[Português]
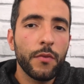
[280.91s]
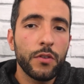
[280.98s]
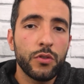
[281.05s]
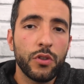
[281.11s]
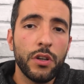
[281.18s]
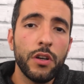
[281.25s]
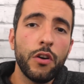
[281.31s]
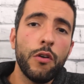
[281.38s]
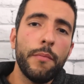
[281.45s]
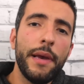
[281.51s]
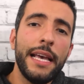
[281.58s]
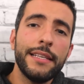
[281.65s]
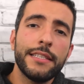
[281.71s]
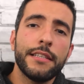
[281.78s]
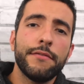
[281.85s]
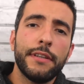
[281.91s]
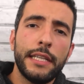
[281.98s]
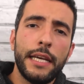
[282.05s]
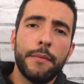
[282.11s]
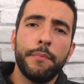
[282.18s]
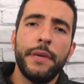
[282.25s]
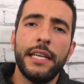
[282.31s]
Só começa a
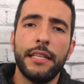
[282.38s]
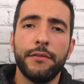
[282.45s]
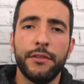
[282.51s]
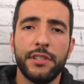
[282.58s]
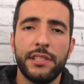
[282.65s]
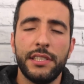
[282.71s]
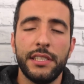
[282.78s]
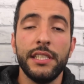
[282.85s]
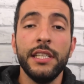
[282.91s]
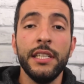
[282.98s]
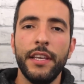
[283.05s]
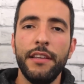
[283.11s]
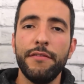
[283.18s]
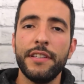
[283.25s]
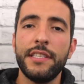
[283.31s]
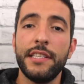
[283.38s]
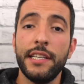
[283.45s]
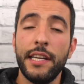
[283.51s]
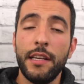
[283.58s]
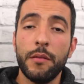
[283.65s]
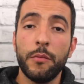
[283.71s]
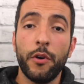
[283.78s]
valer a pena você investir
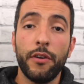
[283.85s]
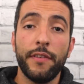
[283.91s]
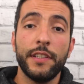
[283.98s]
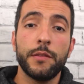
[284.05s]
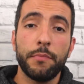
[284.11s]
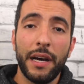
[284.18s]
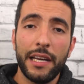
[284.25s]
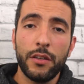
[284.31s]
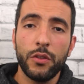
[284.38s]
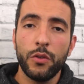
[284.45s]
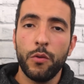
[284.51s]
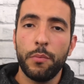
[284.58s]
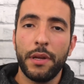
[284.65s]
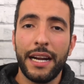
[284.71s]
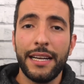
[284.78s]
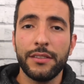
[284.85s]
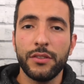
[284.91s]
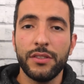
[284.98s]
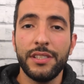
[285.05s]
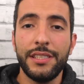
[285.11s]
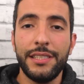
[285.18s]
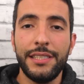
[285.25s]
em imóveis para longo prazo
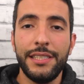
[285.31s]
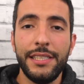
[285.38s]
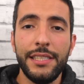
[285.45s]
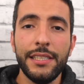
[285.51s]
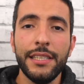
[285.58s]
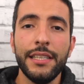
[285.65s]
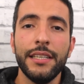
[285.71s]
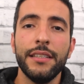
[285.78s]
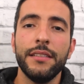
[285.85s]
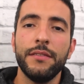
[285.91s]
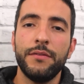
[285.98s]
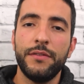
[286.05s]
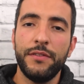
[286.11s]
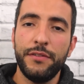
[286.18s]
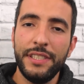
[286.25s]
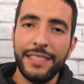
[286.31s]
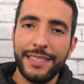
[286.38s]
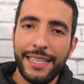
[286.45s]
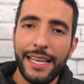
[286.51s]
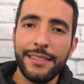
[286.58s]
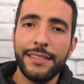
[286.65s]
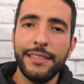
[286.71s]
se
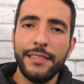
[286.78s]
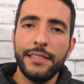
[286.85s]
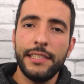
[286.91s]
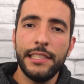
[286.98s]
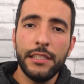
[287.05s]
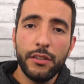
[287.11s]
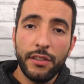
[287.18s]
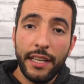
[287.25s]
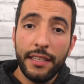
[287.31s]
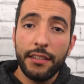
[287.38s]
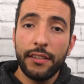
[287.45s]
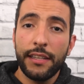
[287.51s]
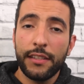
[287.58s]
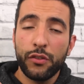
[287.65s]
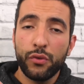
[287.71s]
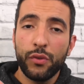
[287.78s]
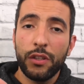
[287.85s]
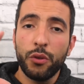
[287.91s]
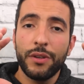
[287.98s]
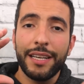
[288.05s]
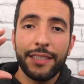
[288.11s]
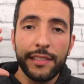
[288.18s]
fizer sentido dentro da sua
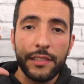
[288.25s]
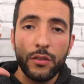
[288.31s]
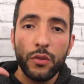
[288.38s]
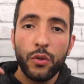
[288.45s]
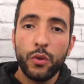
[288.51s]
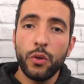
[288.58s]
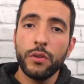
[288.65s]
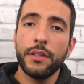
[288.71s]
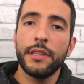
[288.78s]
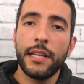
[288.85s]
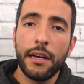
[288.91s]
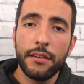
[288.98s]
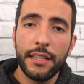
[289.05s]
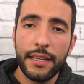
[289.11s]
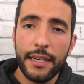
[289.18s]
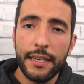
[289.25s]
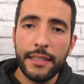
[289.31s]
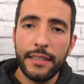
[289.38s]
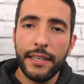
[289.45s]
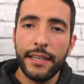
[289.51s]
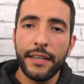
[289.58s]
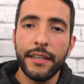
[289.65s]
alocação total da
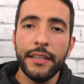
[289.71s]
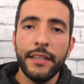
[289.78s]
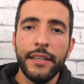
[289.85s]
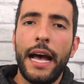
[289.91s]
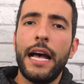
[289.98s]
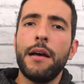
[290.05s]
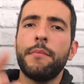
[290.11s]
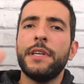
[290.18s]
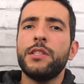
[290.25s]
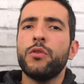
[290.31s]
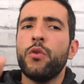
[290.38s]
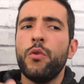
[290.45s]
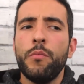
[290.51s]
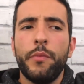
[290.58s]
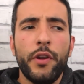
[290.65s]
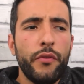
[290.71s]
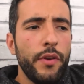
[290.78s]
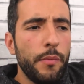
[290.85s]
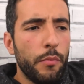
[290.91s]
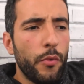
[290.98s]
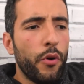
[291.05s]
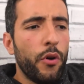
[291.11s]
carteira. Ah, mas eu comprei um
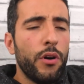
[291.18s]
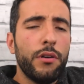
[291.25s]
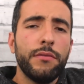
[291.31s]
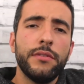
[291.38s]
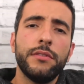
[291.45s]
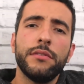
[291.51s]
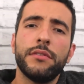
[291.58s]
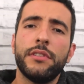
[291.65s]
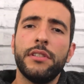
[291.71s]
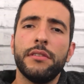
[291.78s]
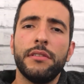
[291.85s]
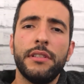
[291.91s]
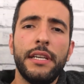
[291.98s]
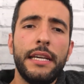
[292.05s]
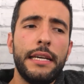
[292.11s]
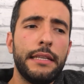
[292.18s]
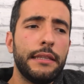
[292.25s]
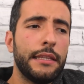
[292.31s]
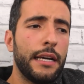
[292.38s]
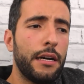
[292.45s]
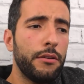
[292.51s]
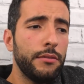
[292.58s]
imóvel, não sei o que
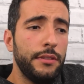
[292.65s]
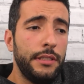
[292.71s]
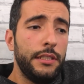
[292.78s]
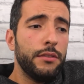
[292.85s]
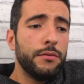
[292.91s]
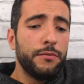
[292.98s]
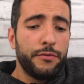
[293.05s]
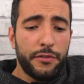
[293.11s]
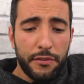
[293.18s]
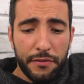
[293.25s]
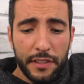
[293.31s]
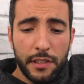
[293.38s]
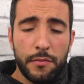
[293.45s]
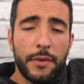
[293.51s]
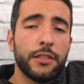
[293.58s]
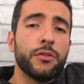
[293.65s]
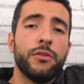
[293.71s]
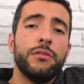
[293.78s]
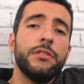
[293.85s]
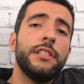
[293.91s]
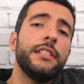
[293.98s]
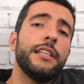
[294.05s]
tal, e eu fui fazer umas
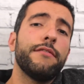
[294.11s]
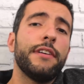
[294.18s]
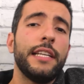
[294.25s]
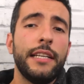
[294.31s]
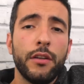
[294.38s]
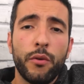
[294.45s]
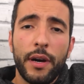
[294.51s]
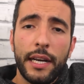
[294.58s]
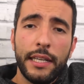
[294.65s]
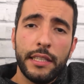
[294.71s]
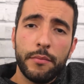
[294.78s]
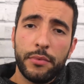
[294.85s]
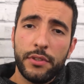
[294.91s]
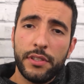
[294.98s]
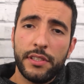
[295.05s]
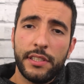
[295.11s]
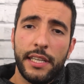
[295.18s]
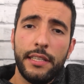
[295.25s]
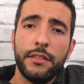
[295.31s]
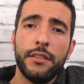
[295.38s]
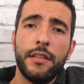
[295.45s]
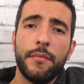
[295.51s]
contas e ele tá valendo
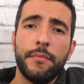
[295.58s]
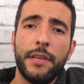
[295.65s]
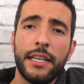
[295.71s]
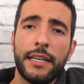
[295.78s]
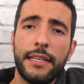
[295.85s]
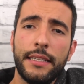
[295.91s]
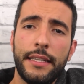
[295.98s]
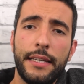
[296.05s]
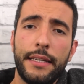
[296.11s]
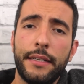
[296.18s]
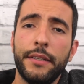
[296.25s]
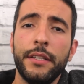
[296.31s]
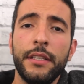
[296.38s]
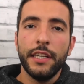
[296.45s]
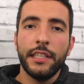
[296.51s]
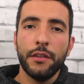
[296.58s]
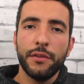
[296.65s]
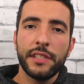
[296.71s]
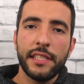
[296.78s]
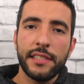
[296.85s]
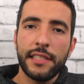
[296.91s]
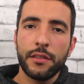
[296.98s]
40% da minha carteira. Então
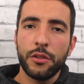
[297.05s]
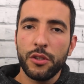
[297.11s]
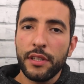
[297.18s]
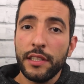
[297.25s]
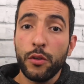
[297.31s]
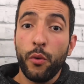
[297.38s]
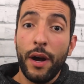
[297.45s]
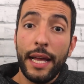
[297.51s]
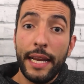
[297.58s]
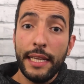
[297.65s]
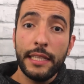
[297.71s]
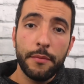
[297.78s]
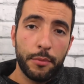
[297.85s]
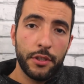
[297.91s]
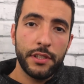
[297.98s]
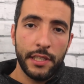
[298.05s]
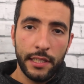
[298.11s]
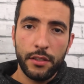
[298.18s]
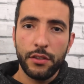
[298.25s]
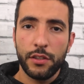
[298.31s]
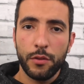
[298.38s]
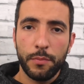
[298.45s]
você está colocando 40%
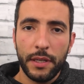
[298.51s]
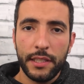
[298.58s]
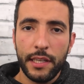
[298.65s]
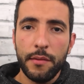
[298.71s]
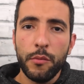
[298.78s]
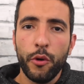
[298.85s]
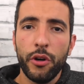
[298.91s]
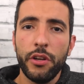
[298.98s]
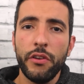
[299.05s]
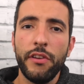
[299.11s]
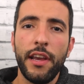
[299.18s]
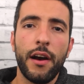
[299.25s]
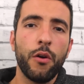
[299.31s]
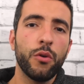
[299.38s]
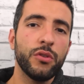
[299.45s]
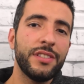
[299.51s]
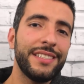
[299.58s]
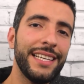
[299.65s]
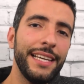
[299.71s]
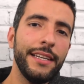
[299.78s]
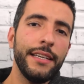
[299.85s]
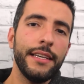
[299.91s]
do seu patrimônio em algo
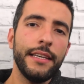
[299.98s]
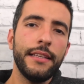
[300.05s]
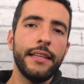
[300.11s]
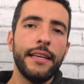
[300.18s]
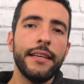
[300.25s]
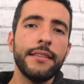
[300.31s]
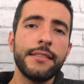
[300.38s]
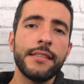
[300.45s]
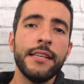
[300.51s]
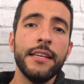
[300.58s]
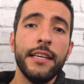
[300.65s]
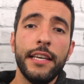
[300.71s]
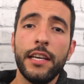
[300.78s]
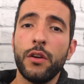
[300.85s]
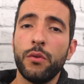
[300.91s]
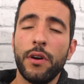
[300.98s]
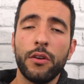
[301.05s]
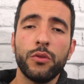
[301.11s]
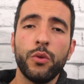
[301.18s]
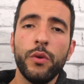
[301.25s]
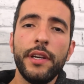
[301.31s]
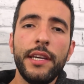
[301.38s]
sem liquidez e com
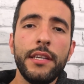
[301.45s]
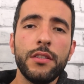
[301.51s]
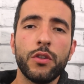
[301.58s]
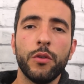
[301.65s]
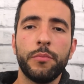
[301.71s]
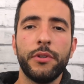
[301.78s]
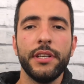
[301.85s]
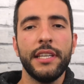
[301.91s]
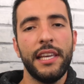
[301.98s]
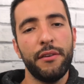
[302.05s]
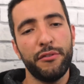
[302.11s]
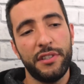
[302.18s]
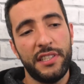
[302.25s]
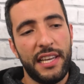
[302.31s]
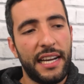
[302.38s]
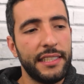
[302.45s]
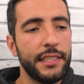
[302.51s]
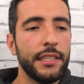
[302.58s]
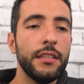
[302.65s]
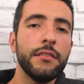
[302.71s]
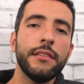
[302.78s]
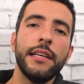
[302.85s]
alto risco, porque você acha
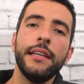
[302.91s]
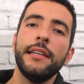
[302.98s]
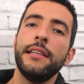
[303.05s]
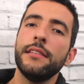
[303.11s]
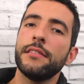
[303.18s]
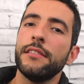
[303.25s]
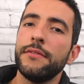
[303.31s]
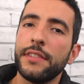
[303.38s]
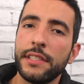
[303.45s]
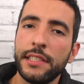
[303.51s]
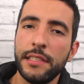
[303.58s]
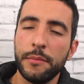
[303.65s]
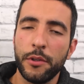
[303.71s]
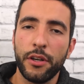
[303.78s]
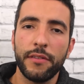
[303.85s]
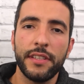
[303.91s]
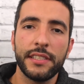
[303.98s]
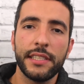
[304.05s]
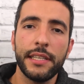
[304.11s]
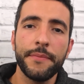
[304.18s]
que não tem risco em investir em imóveis,